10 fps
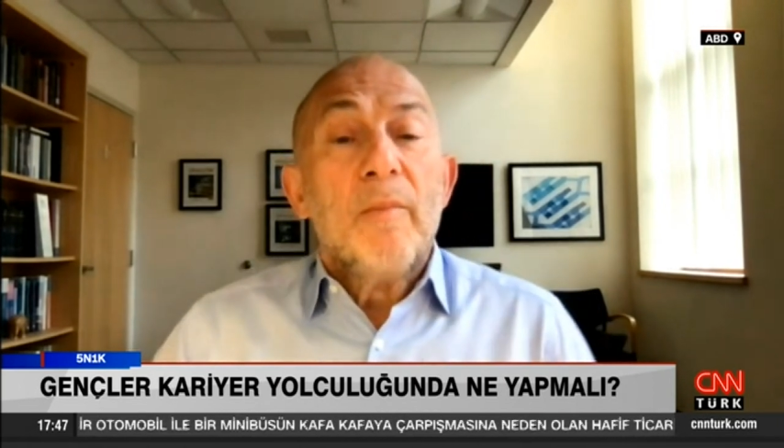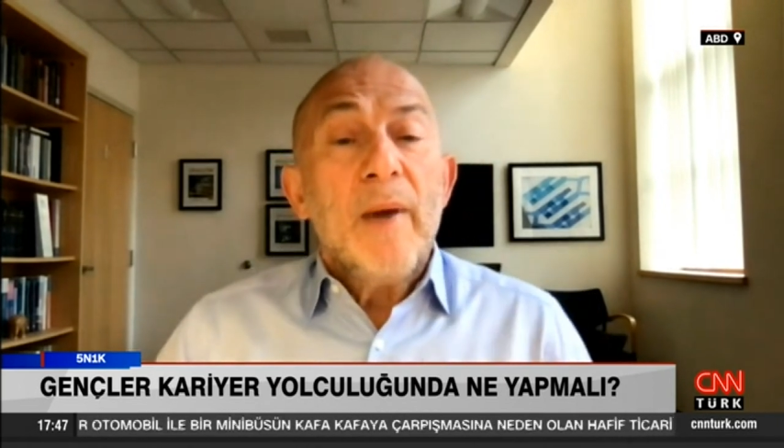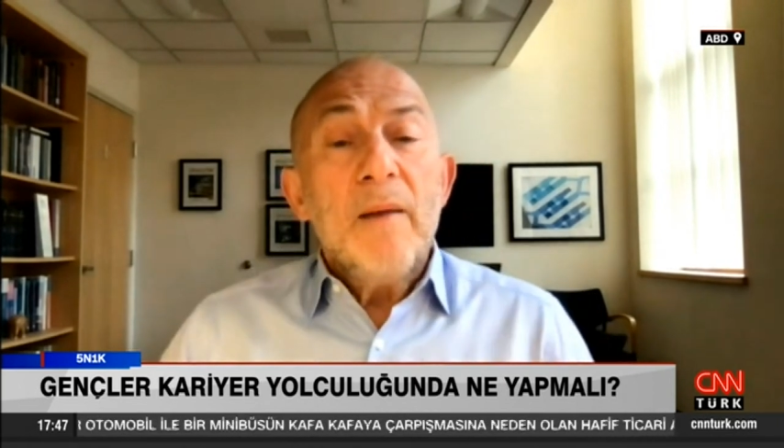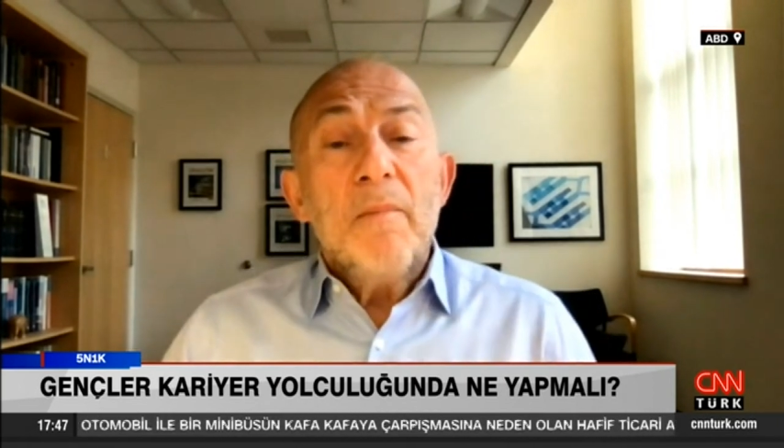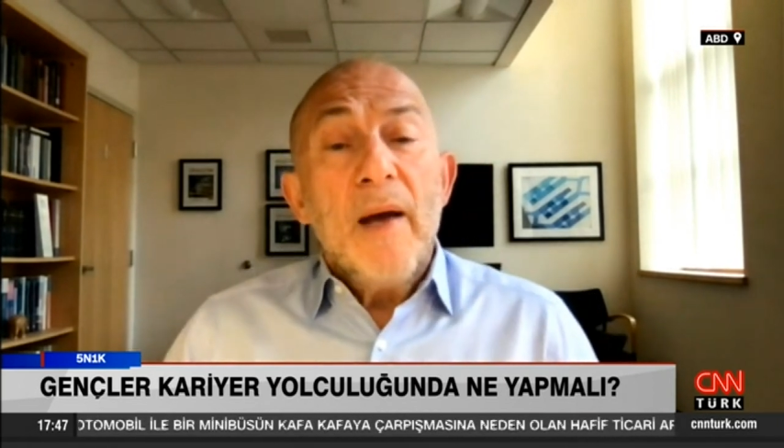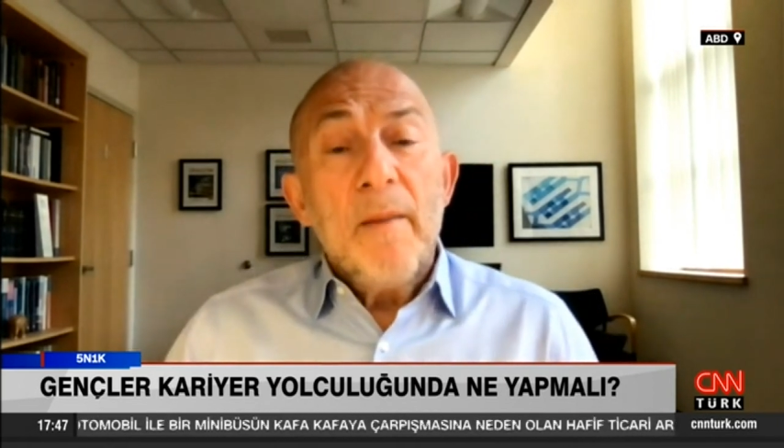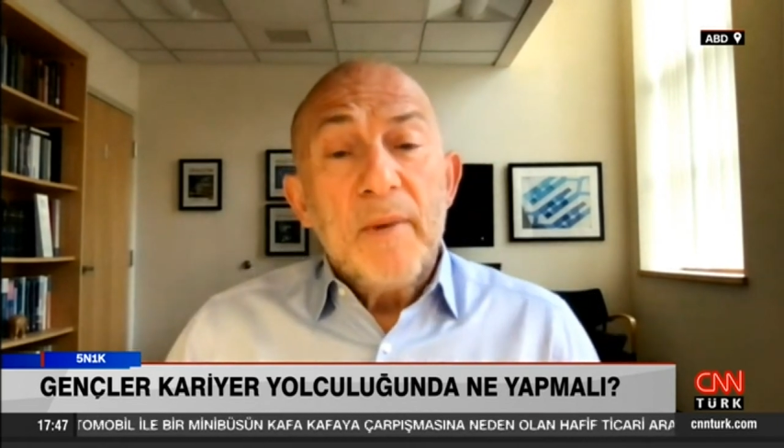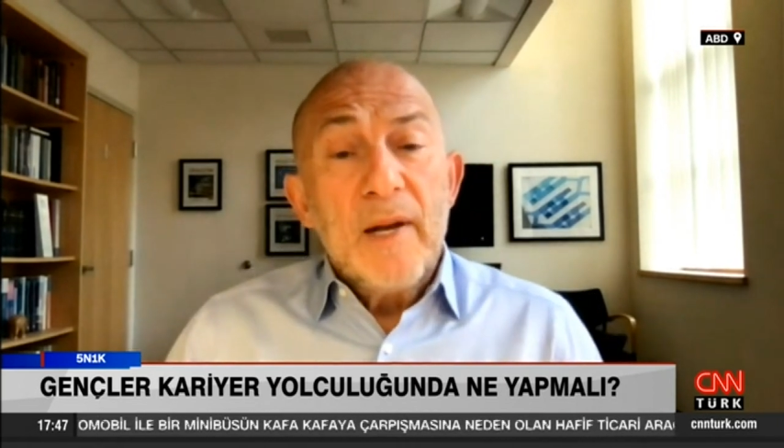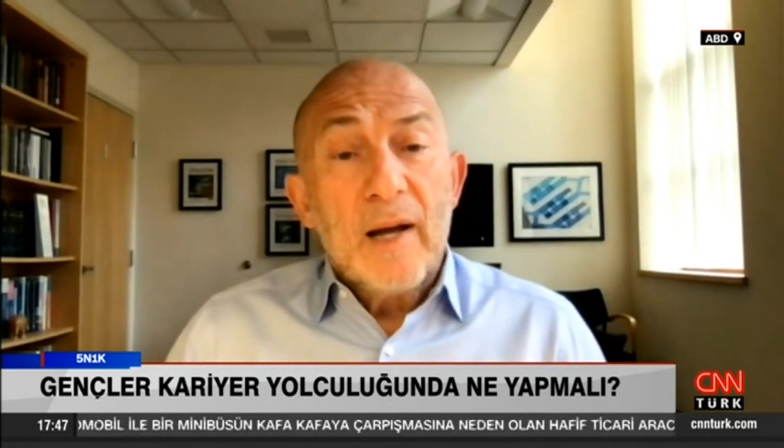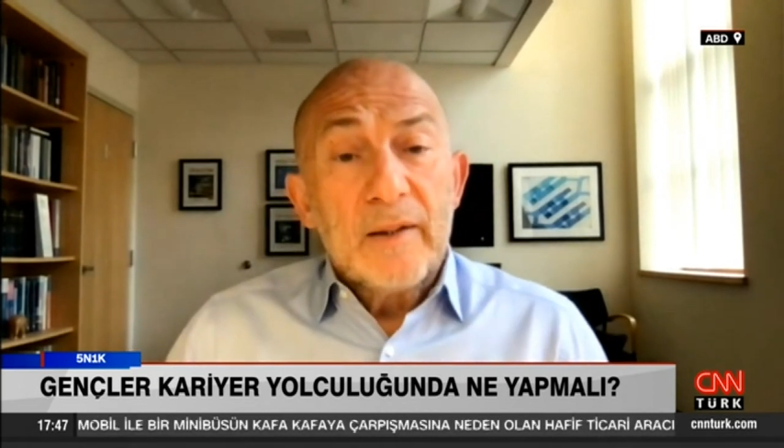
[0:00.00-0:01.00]
benim
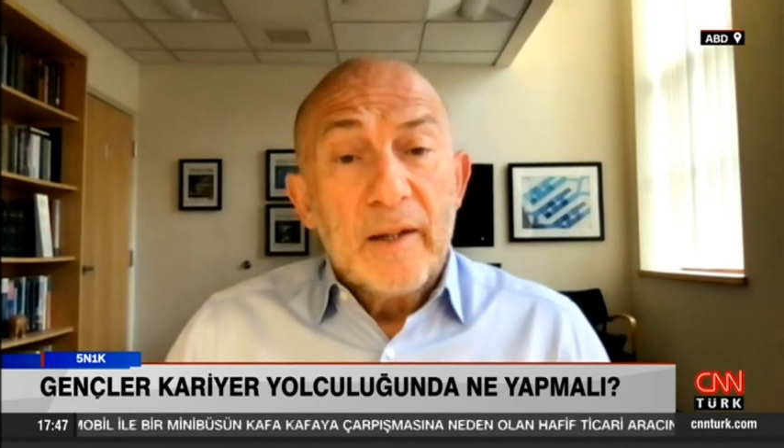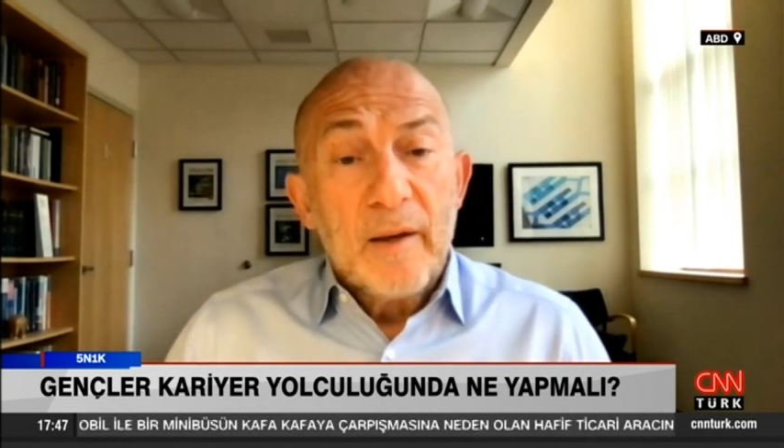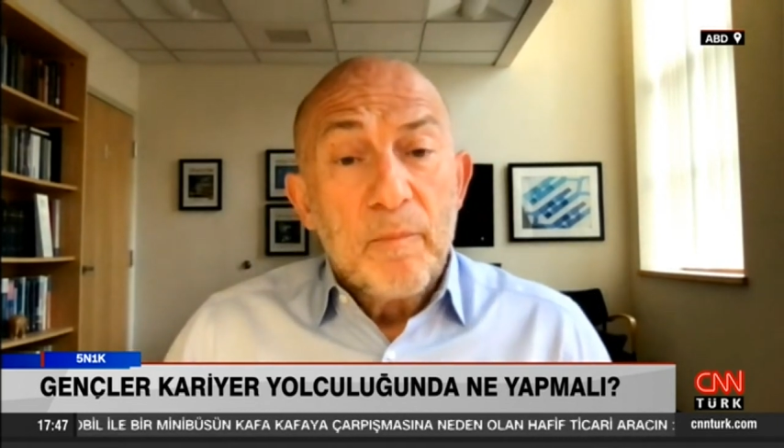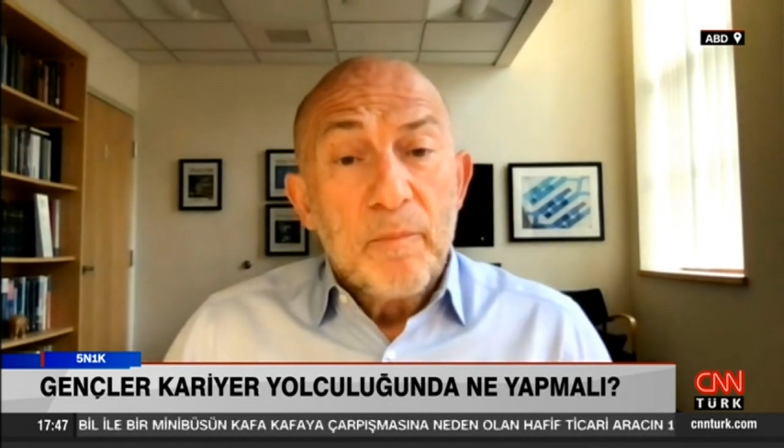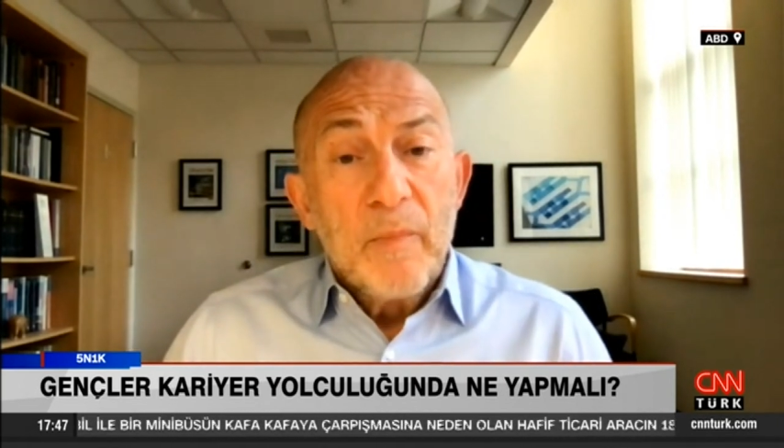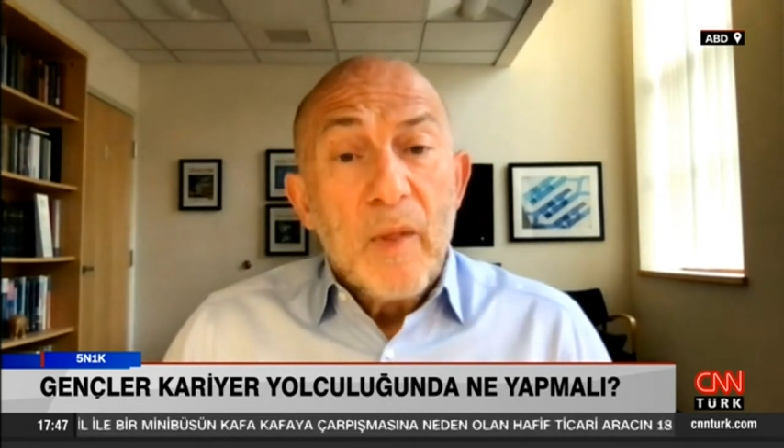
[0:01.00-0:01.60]
hep inandığım